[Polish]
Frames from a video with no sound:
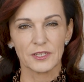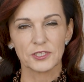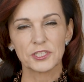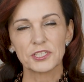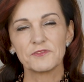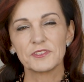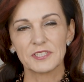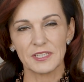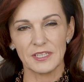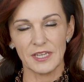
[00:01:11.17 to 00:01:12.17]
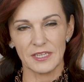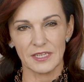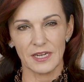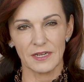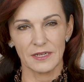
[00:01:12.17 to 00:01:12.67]
życzę
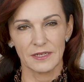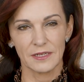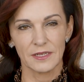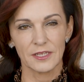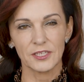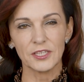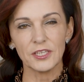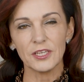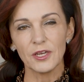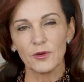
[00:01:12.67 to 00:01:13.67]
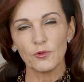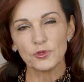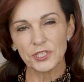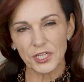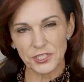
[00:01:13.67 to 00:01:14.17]
wytchnienia i
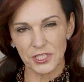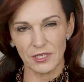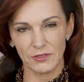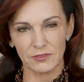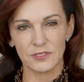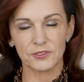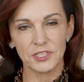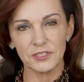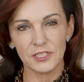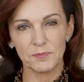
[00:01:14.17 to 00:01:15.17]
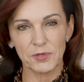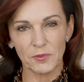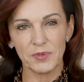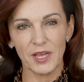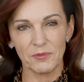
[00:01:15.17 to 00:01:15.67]
ucieczki od codziennych
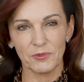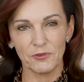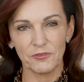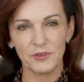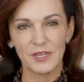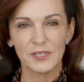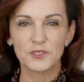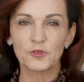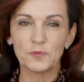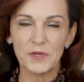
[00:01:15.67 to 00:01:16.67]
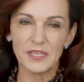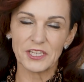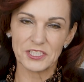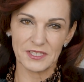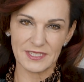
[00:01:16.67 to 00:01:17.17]
problemów,
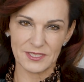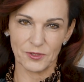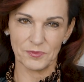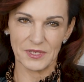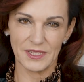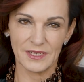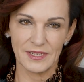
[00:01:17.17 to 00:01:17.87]
skupienia się na sobie,